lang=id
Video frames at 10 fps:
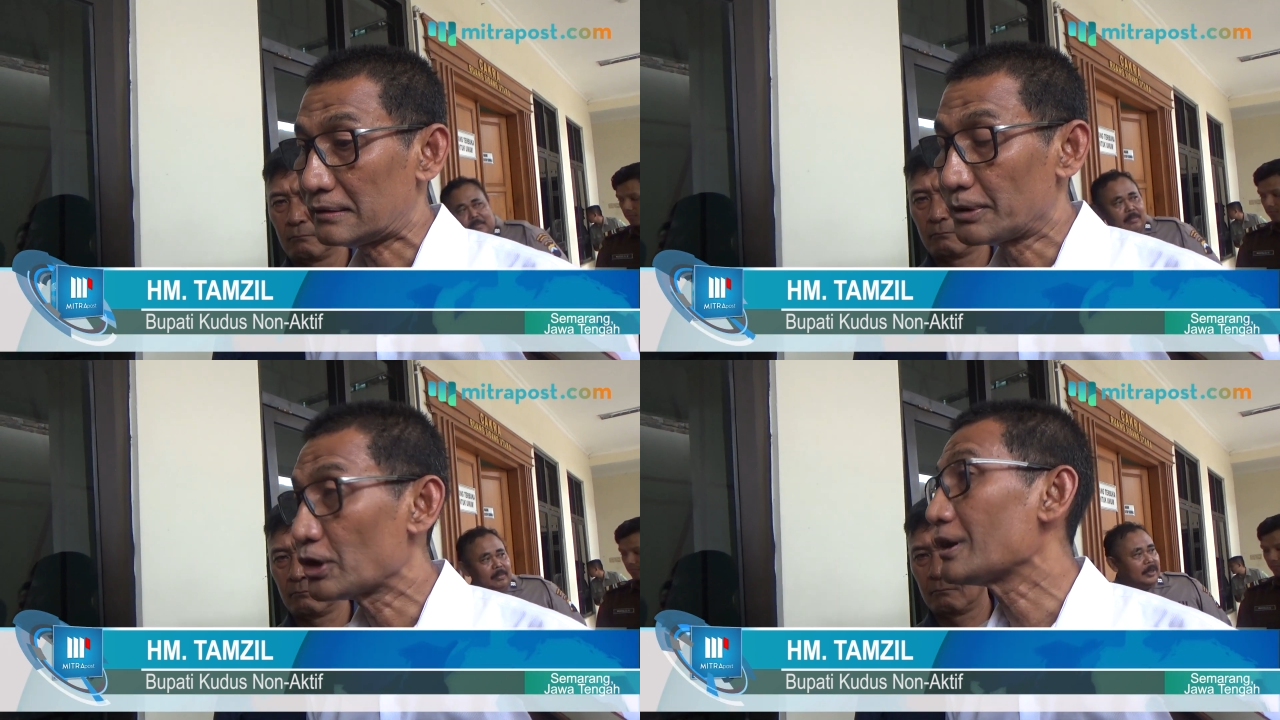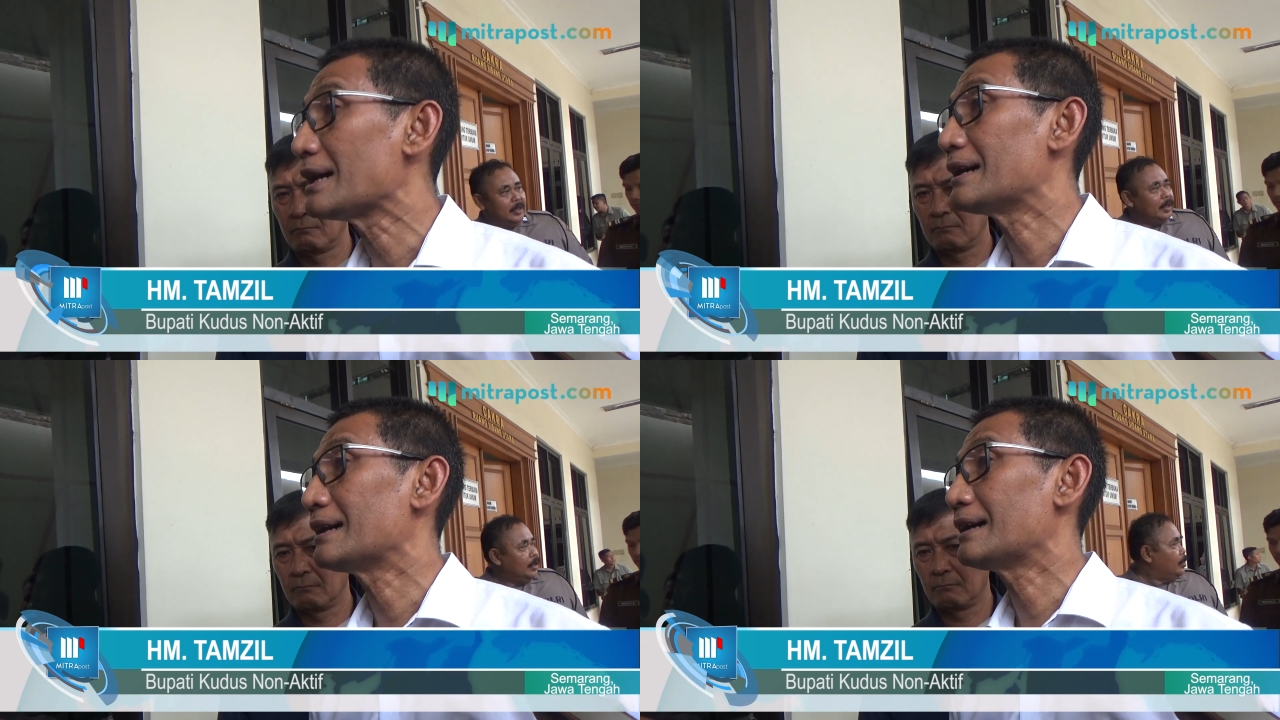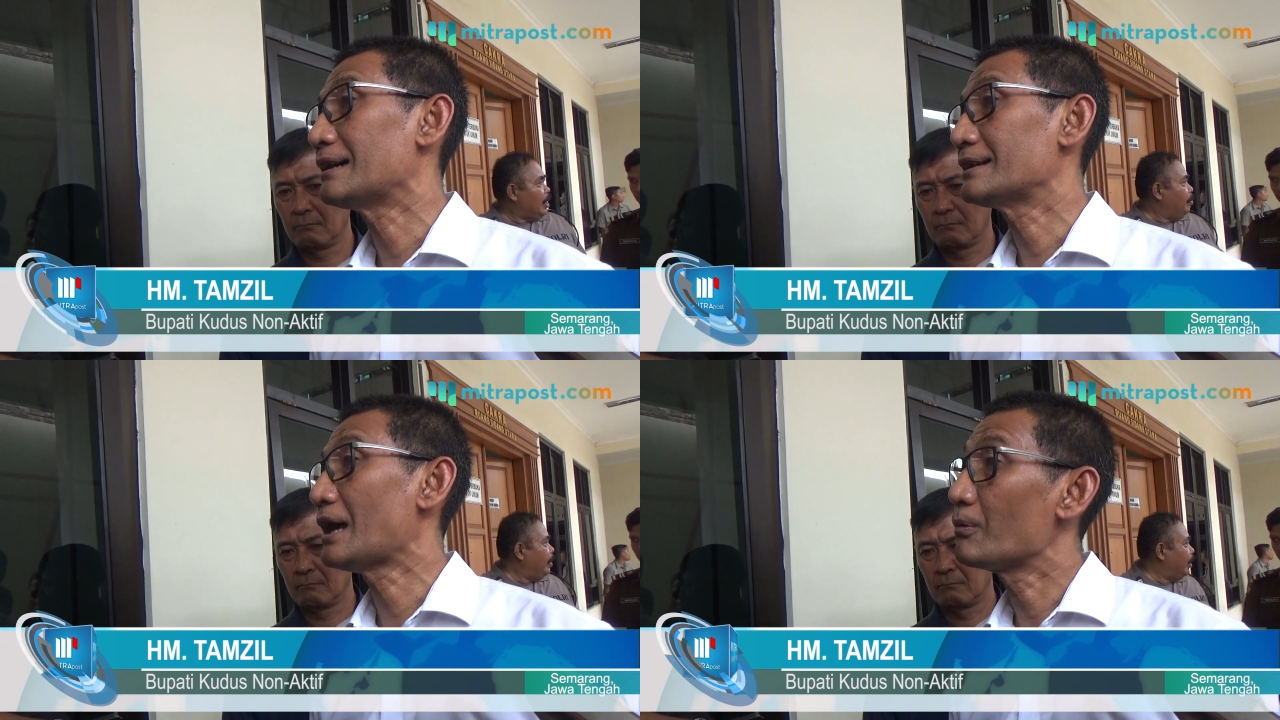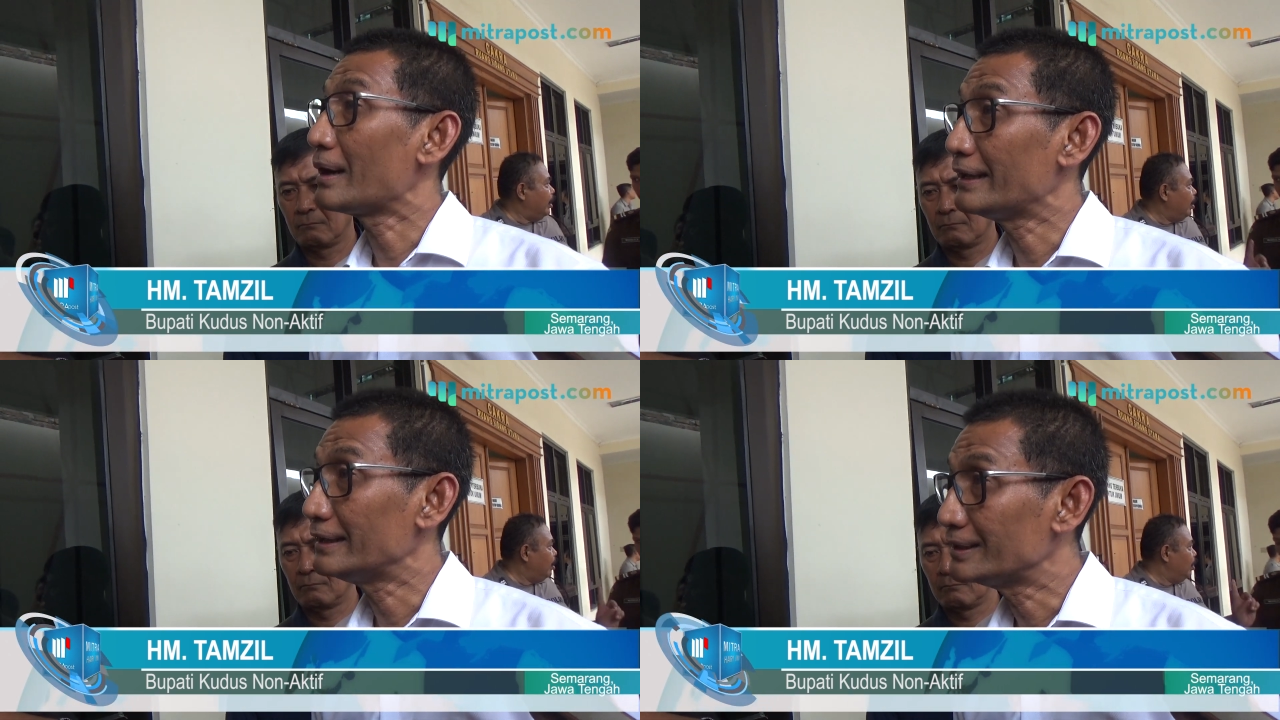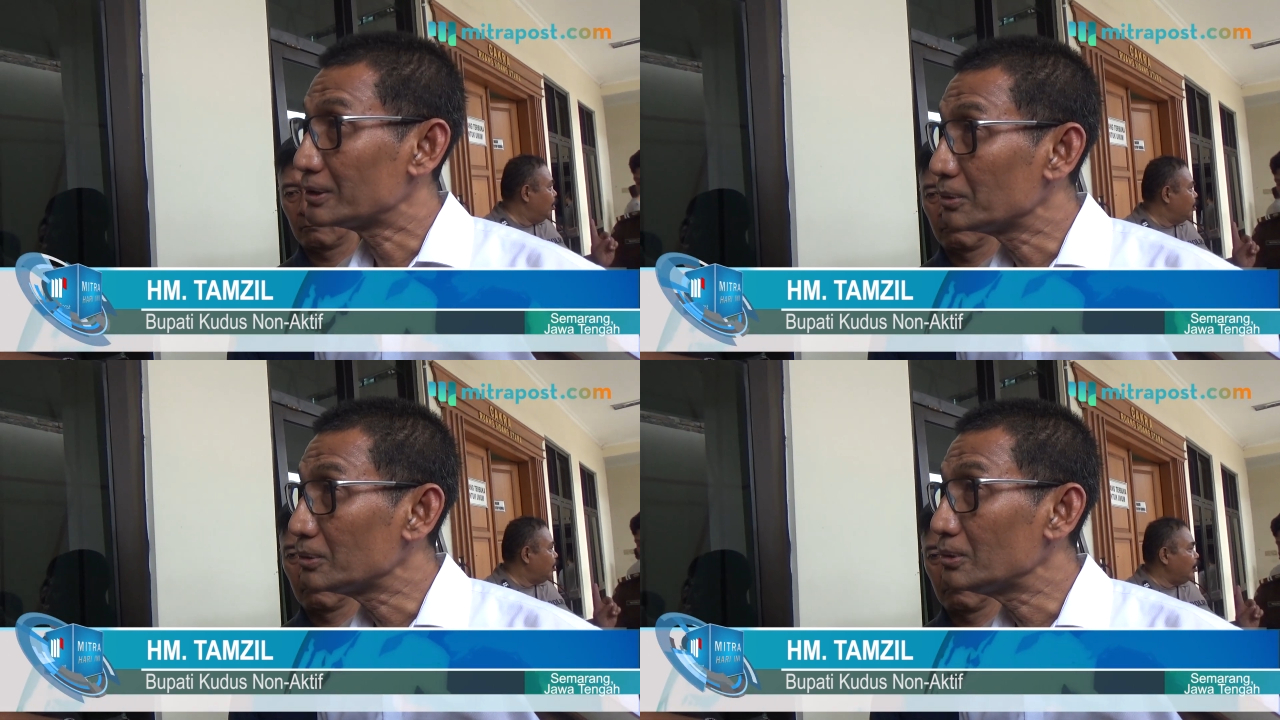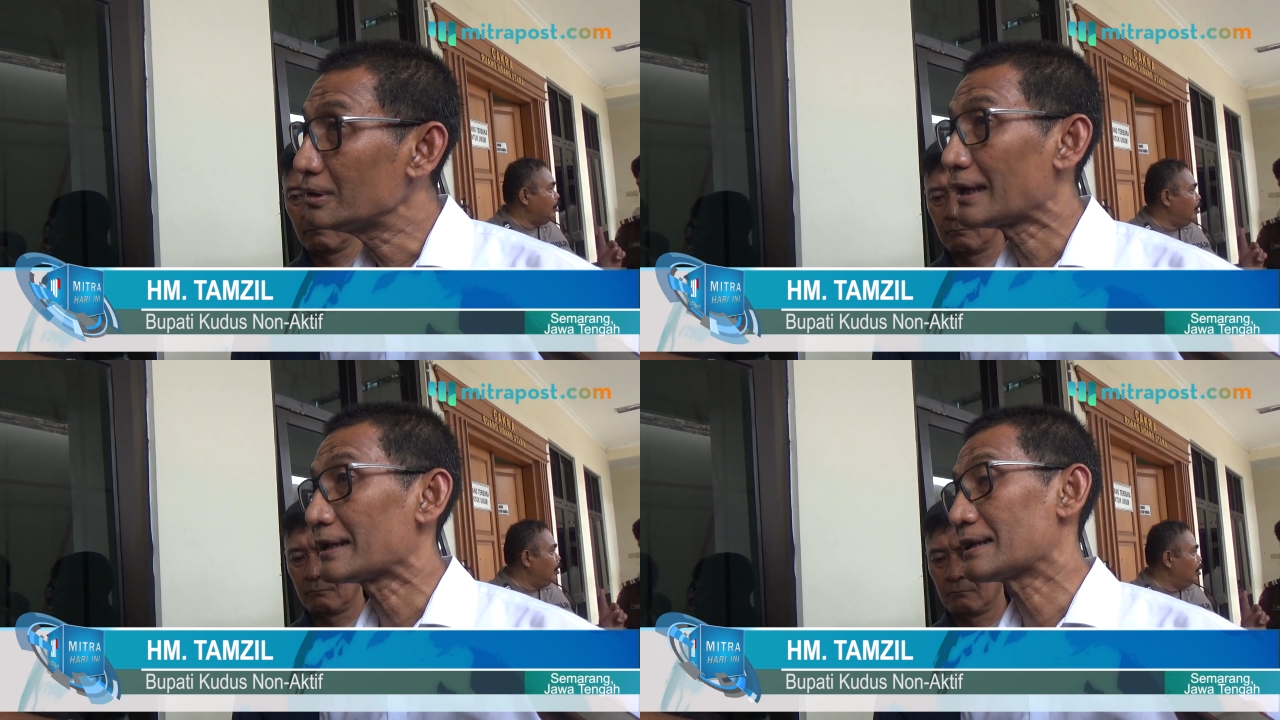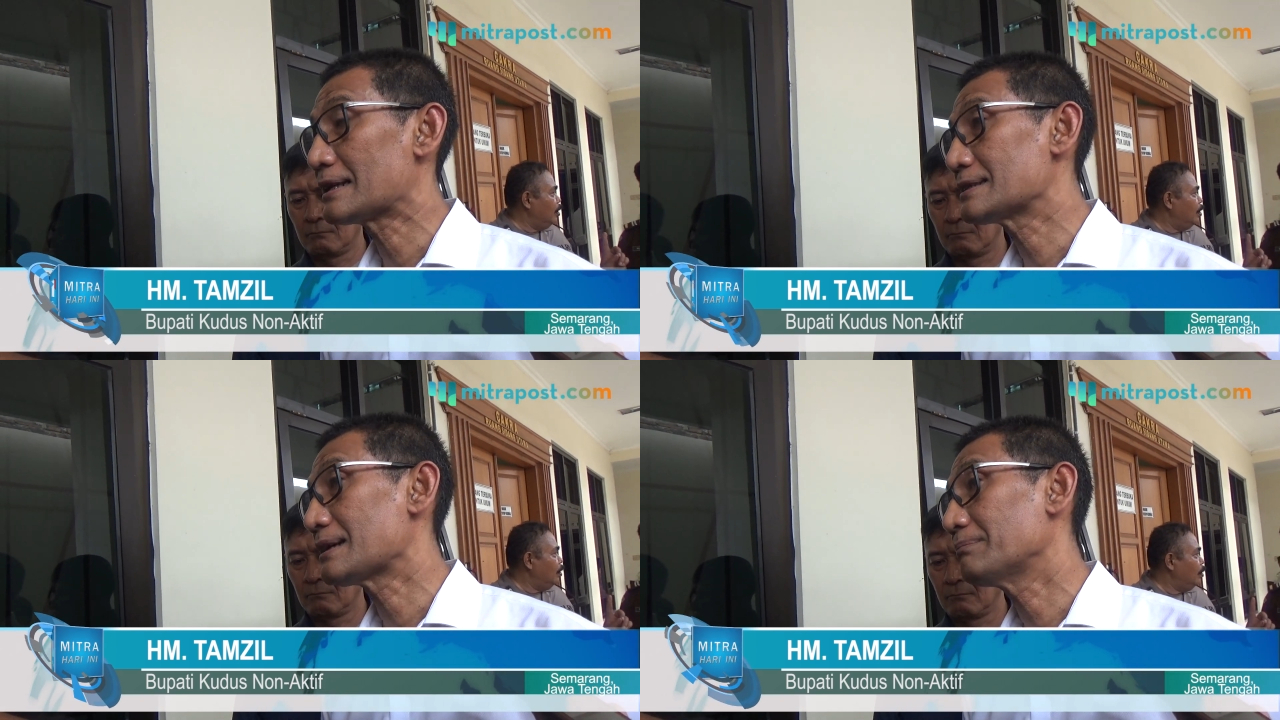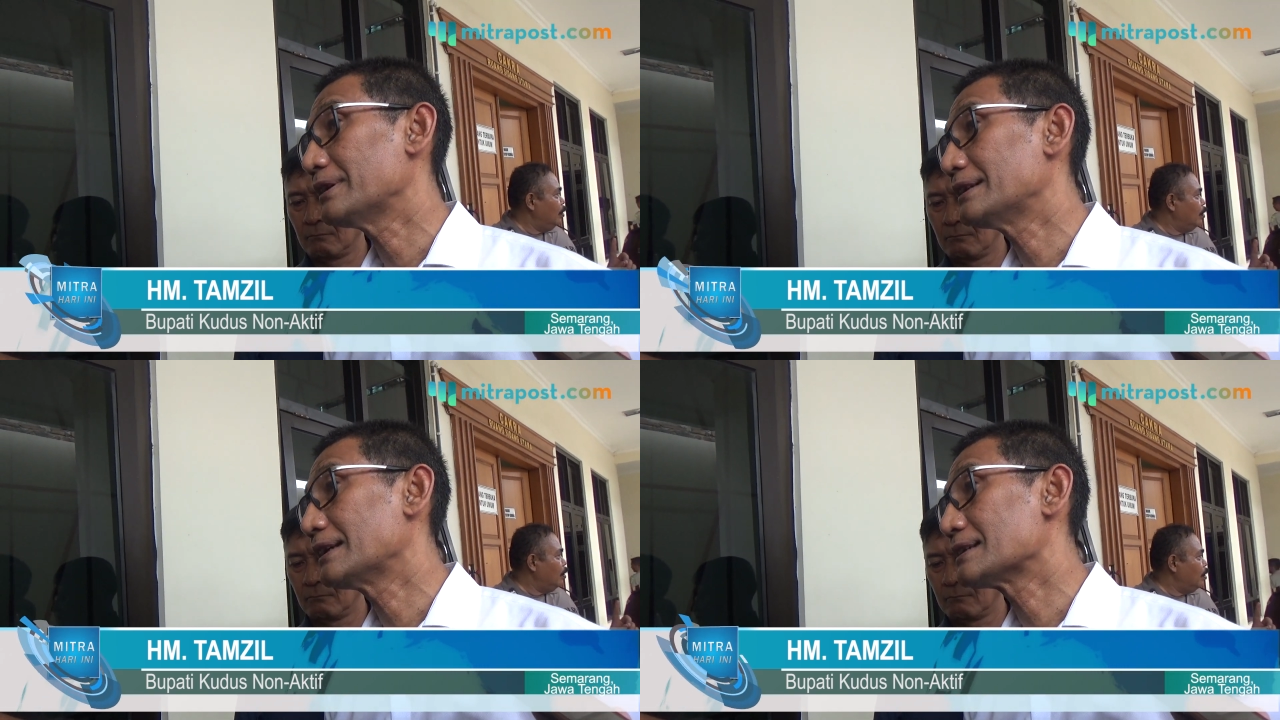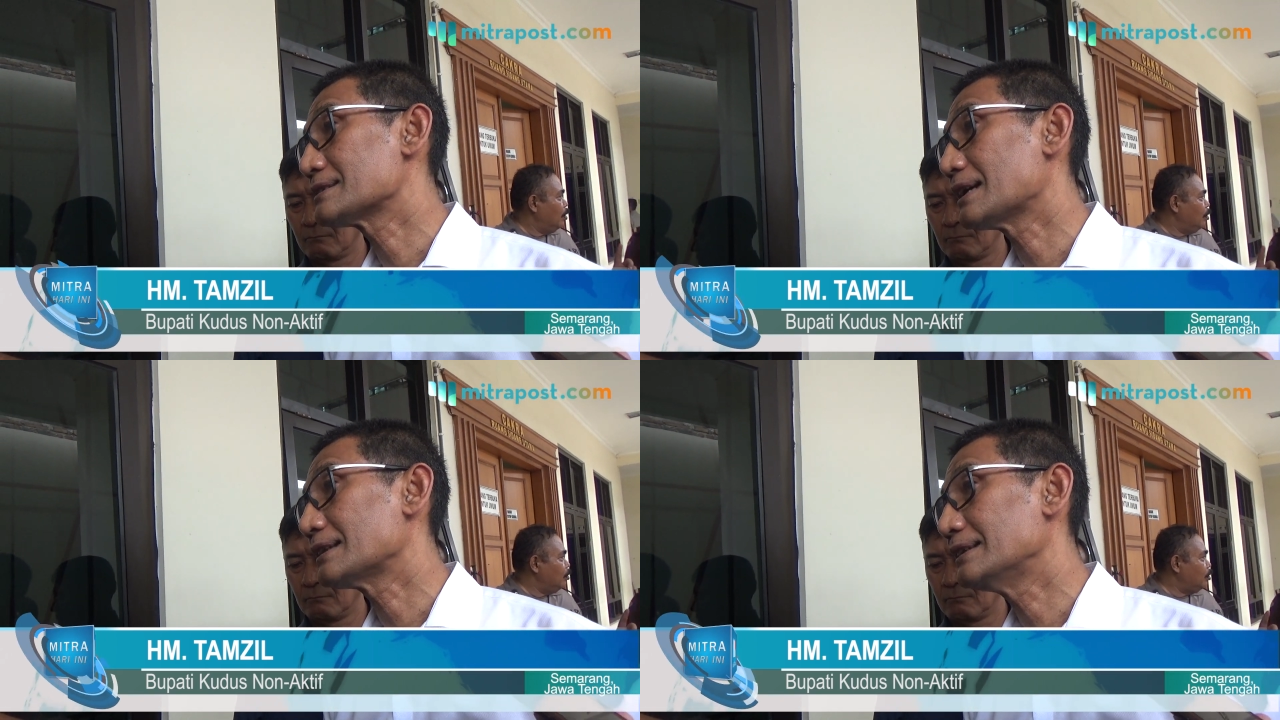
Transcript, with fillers: menolak dakwaan itu karena sampai dengan saat